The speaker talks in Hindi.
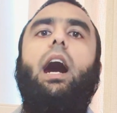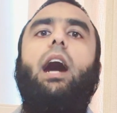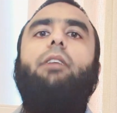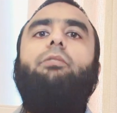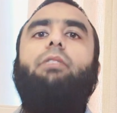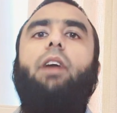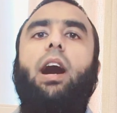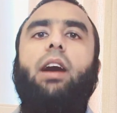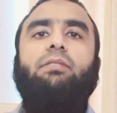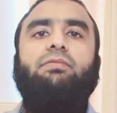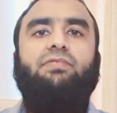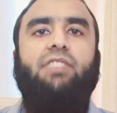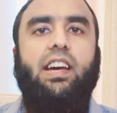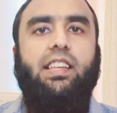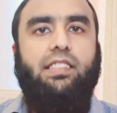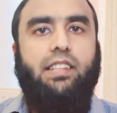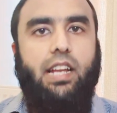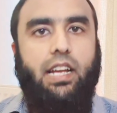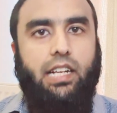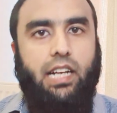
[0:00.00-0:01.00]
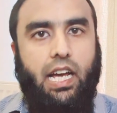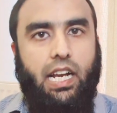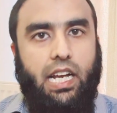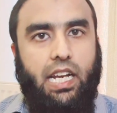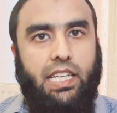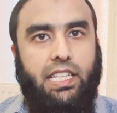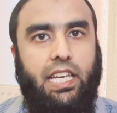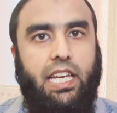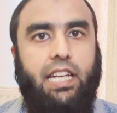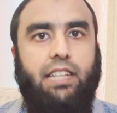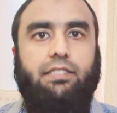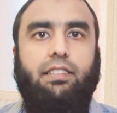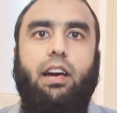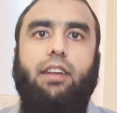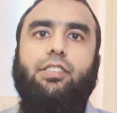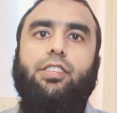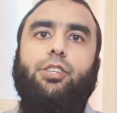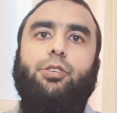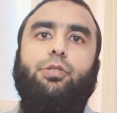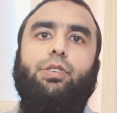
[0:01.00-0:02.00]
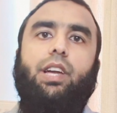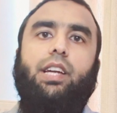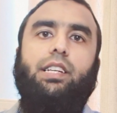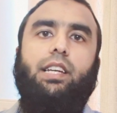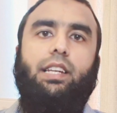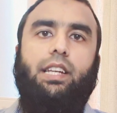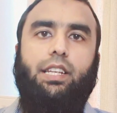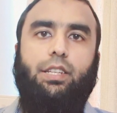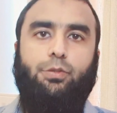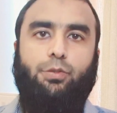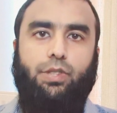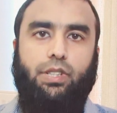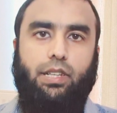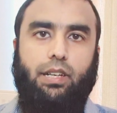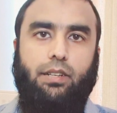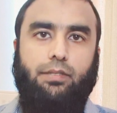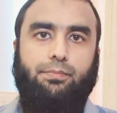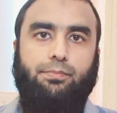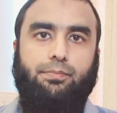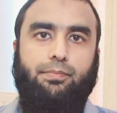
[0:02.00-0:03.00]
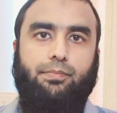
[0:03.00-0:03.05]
अवाम फैसला कर लेगी कि साजिश हुई है या नहीं हुई है